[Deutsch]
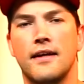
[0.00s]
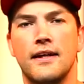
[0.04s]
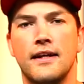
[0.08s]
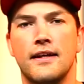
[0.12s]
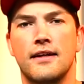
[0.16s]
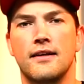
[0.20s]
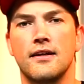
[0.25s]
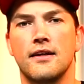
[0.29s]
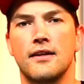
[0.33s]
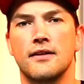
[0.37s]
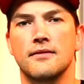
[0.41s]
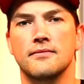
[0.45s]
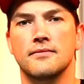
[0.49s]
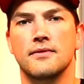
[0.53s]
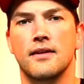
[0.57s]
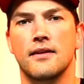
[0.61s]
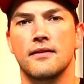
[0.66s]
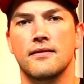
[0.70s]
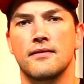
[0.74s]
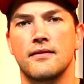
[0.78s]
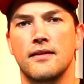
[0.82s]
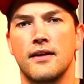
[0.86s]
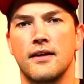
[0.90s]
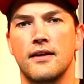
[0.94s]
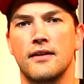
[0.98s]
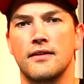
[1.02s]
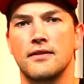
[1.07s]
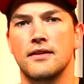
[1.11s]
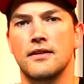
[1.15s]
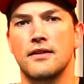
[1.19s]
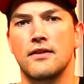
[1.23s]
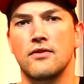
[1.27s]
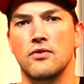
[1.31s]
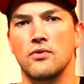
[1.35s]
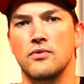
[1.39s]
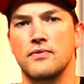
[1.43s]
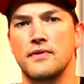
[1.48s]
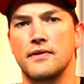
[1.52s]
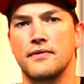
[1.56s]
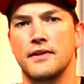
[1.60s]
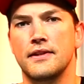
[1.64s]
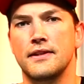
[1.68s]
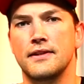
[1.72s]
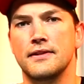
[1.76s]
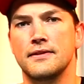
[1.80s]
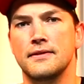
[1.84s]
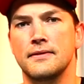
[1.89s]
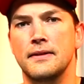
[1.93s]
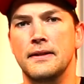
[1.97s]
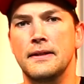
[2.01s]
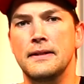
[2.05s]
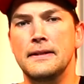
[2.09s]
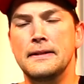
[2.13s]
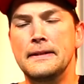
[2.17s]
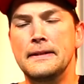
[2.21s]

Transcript: ist ja eh klar, dass der nicht so viel verdient.